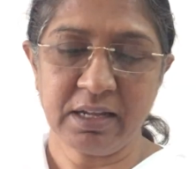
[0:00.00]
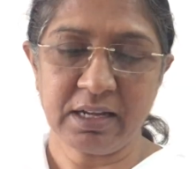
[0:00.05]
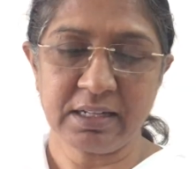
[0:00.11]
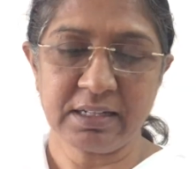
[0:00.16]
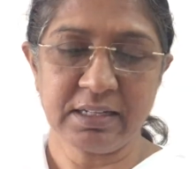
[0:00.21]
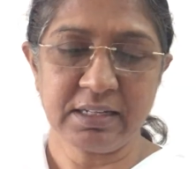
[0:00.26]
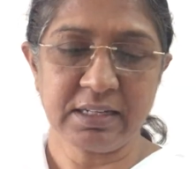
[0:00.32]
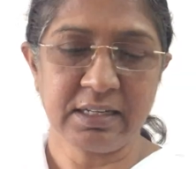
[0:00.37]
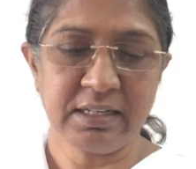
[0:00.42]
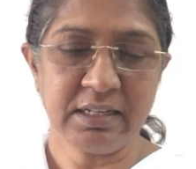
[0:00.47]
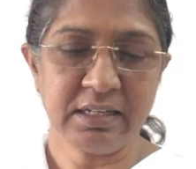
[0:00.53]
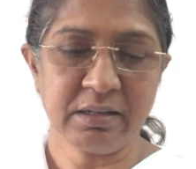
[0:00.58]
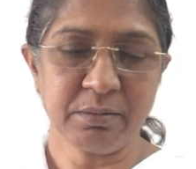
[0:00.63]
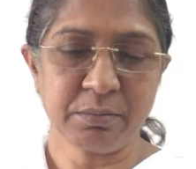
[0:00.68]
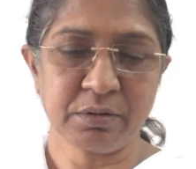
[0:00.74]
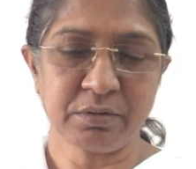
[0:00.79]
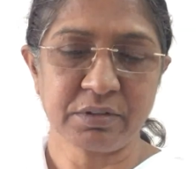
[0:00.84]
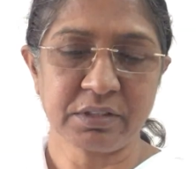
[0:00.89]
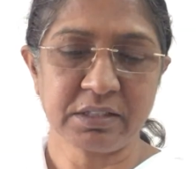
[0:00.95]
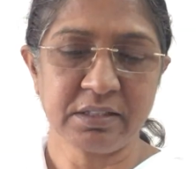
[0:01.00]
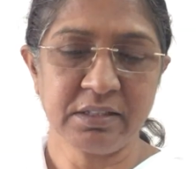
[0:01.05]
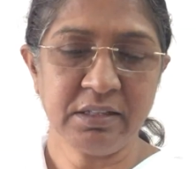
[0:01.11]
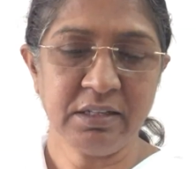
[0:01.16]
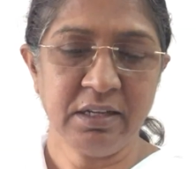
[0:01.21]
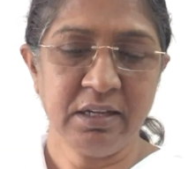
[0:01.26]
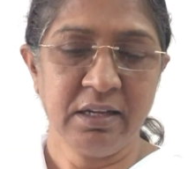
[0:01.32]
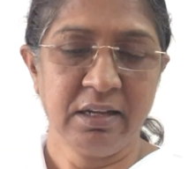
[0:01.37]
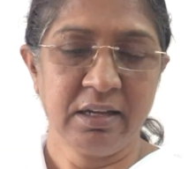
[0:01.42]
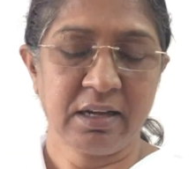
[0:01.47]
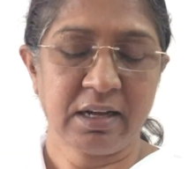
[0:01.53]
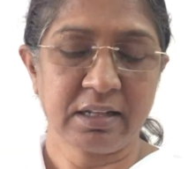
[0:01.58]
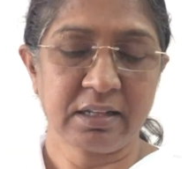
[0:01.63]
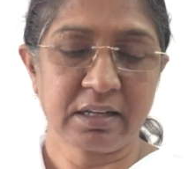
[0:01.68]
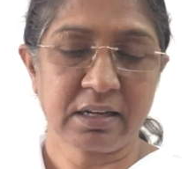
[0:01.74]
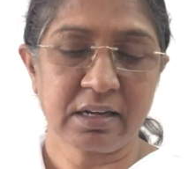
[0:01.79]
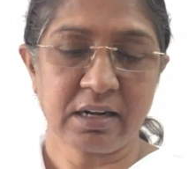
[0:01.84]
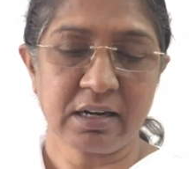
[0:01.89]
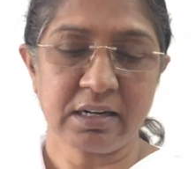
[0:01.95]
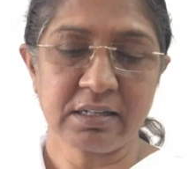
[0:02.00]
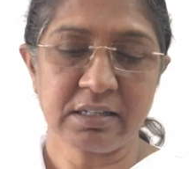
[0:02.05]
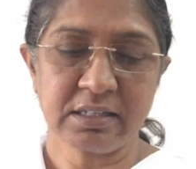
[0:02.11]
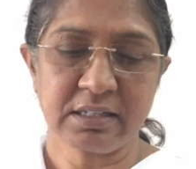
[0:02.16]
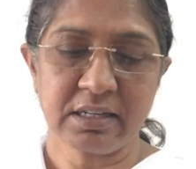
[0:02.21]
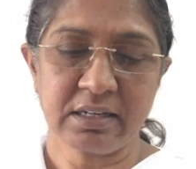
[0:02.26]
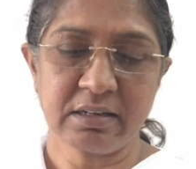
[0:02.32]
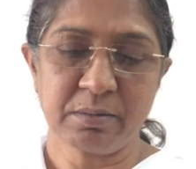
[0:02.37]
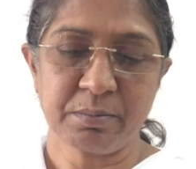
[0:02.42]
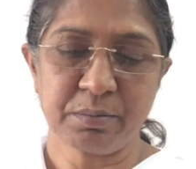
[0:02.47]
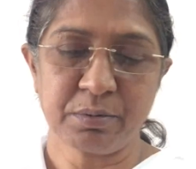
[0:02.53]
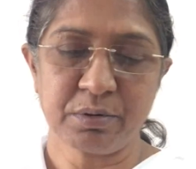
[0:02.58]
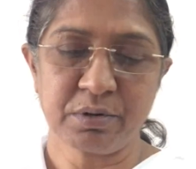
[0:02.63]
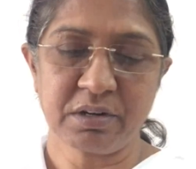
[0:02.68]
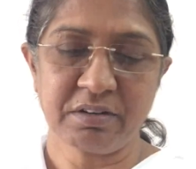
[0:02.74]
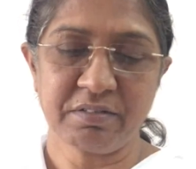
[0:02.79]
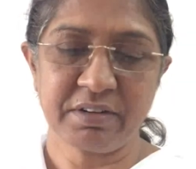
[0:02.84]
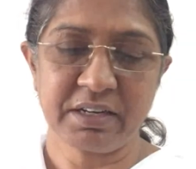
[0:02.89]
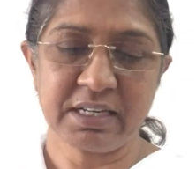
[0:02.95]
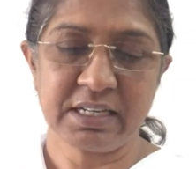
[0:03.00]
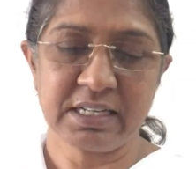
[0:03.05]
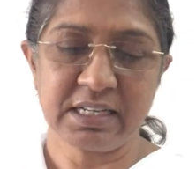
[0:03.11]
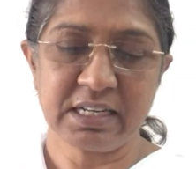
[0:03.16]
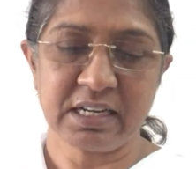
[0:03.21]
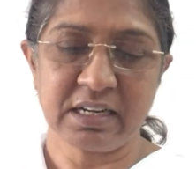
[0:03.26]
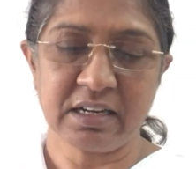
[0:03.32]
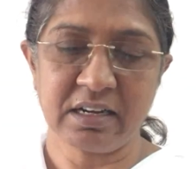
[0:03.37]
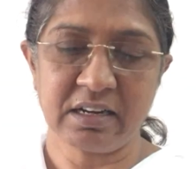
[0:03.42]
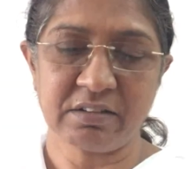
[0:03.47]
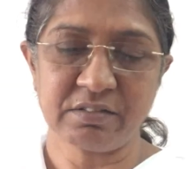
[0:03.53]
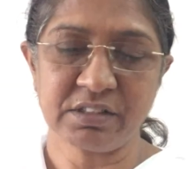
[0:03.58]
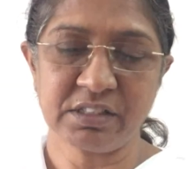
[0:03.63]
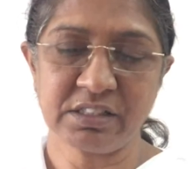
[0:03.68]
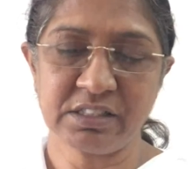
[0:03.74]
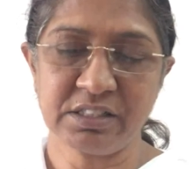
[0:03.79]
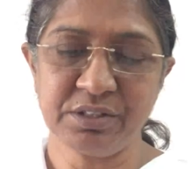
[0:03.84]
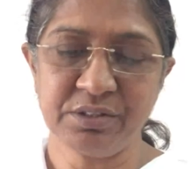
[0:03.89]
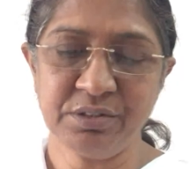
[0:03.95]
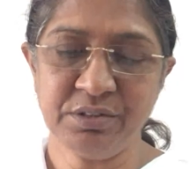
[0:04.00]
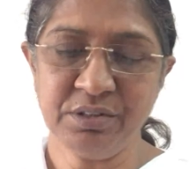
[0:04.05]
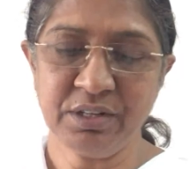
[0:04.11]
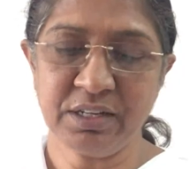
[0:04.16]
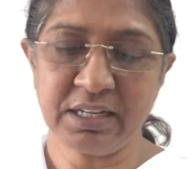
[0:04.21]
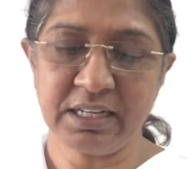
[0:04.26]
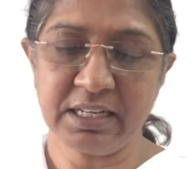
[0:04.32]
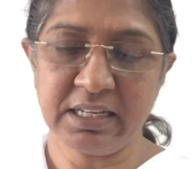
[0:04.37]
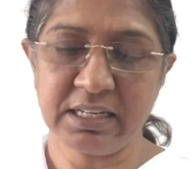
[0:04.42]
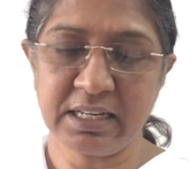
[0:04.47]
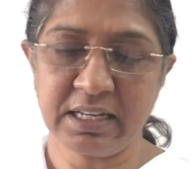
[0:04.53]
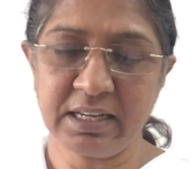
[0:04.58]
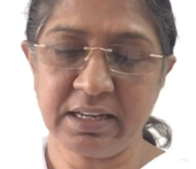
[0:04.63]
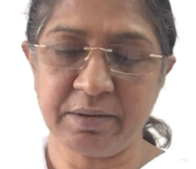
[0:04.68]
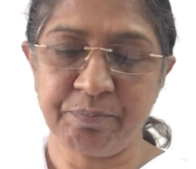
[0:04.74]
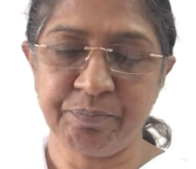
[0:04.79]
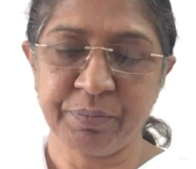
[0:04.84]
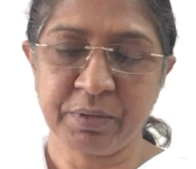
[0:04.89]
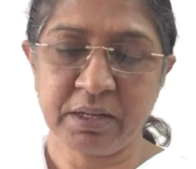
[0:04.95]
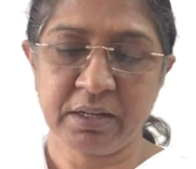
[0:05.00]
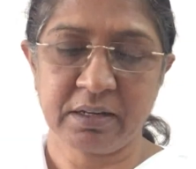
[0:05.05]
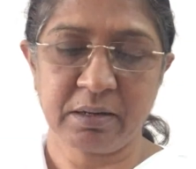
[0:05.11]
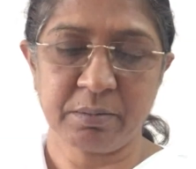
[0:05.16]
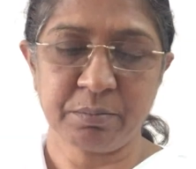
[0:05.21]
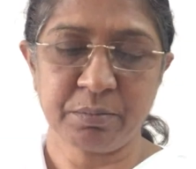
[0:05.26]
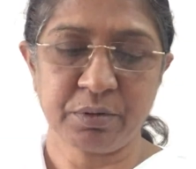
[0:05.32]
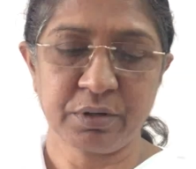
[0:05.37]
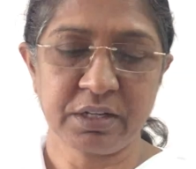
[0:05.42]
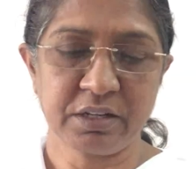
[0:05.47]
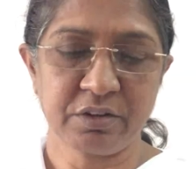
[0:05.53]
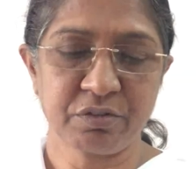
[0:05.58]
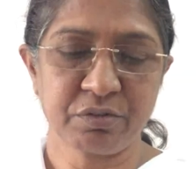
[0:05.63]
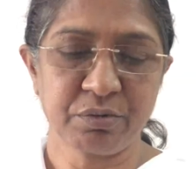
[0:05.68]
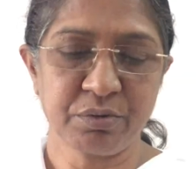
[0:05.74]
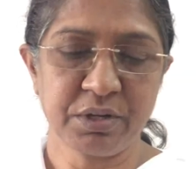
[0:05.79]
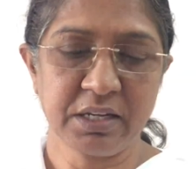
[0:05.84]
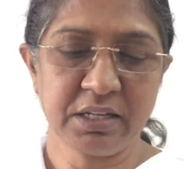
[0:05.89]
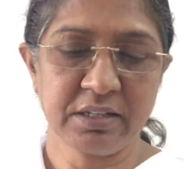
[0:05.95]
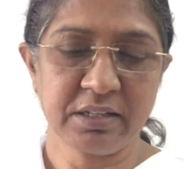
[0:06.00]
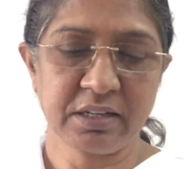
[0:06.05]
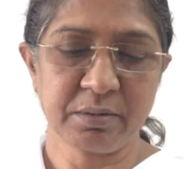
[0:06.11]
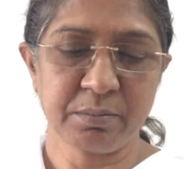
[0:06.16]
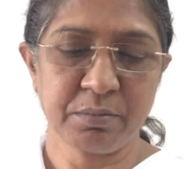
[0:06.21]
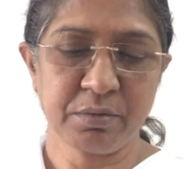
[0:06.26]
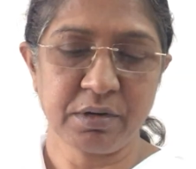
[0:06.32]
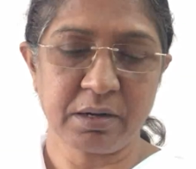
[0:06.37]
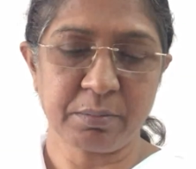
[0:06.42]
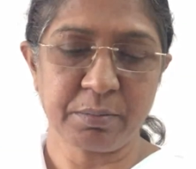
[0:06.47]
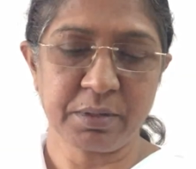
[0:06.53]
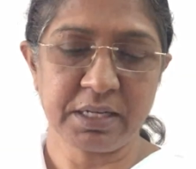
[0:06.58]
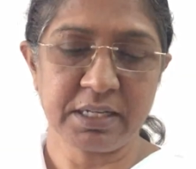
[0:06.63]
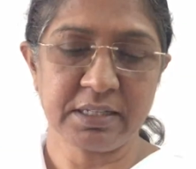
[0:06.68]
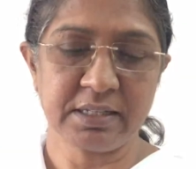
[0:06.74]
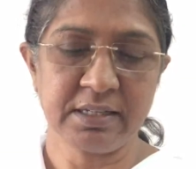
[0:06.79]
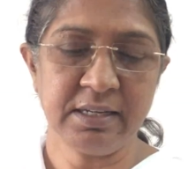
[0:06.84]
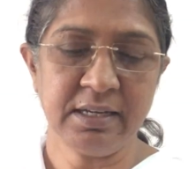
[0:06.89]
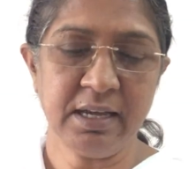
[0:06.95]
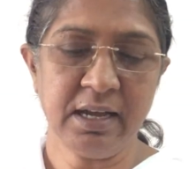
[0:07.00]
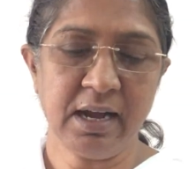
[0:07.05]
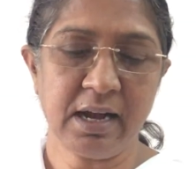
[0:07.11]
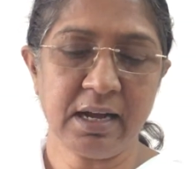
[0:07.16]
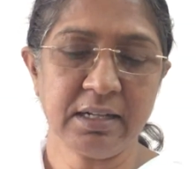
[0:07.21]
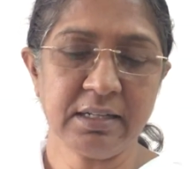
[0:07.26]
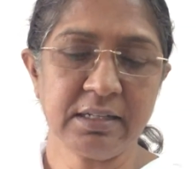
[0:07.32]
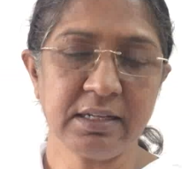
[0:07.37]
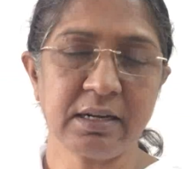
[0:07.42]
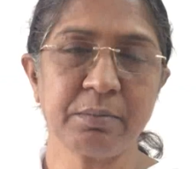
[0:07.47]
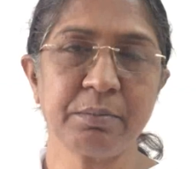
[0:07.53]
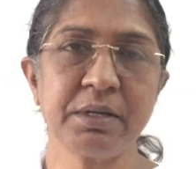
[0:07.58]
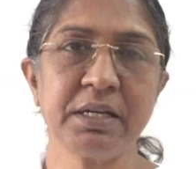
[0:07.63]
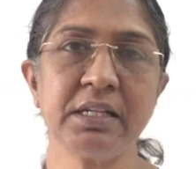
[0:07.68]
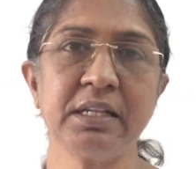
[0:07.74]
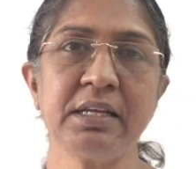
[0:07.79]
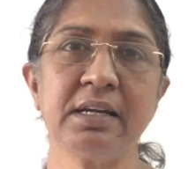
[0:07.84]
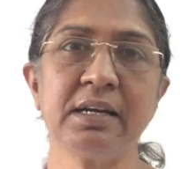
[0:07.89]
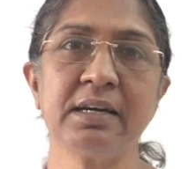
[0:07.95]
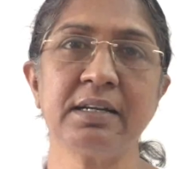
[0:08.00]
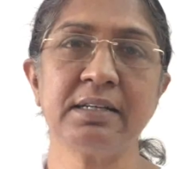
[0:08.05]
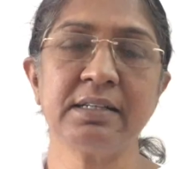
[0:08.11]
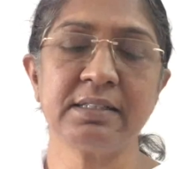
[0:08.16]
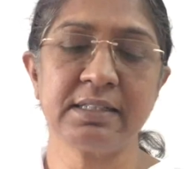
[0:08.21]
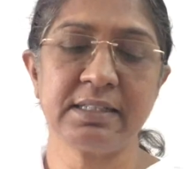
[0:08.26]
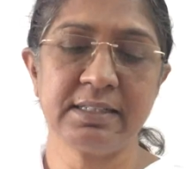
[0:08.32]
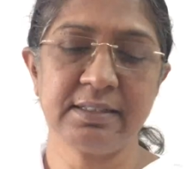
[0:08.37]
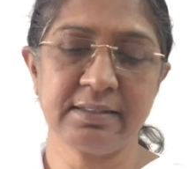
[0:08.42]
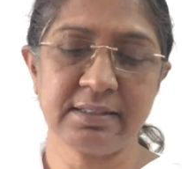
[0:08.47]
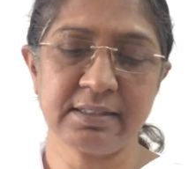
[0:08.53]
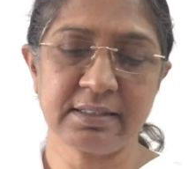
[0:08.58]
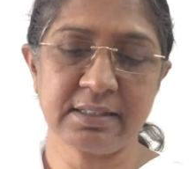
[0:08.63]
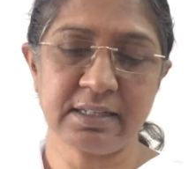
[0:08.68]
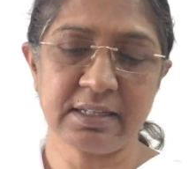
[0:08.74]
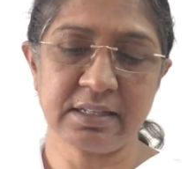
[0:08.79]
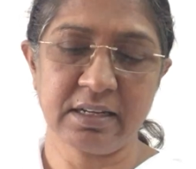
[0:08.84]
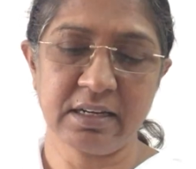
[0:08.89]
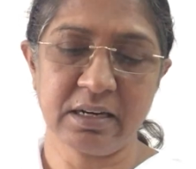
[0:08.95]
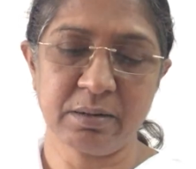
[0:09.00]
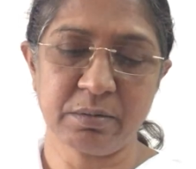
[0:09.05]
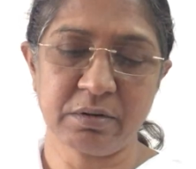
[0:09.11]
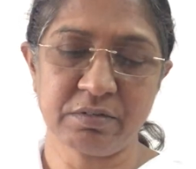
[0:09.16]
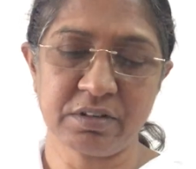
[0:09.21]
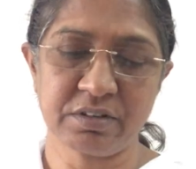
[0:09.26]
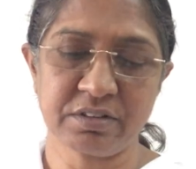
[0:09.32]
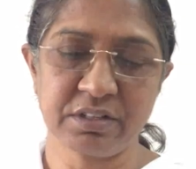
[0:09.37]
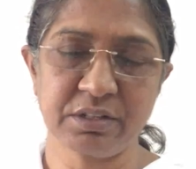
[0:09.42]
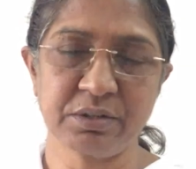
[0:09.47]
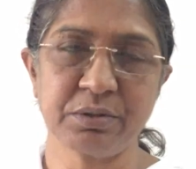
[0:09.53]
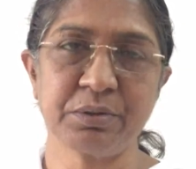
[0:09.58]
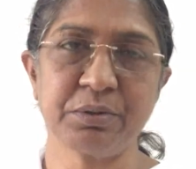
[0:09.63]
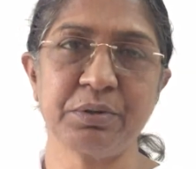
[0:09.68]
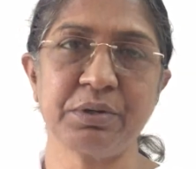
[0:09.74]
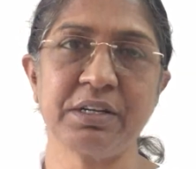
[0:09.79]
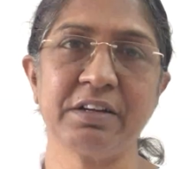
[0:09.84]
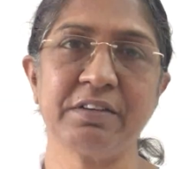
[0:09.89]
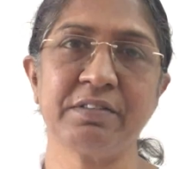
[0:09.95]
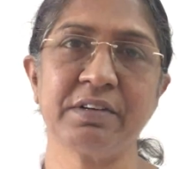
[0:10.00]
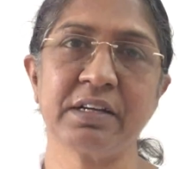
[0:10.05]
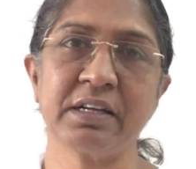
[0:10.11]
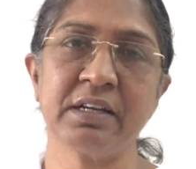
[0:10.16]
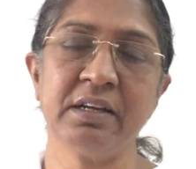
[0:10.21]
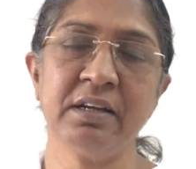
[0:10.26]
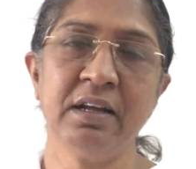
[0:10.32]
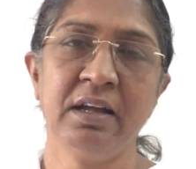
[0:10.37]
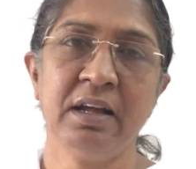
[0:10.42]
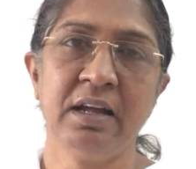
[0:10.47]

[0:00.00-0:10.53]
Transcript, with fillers: அதனால நம்ம வந்து அந்த காட்டுக்கெல்லாம் போக வேண்டிய அவசியம் இல்லை நம்முடைய சுய தர்ம அமைதி அந்த அமைதியான தேசத்தில் தான் நம்ம வசிக்கக்கூடியவங்க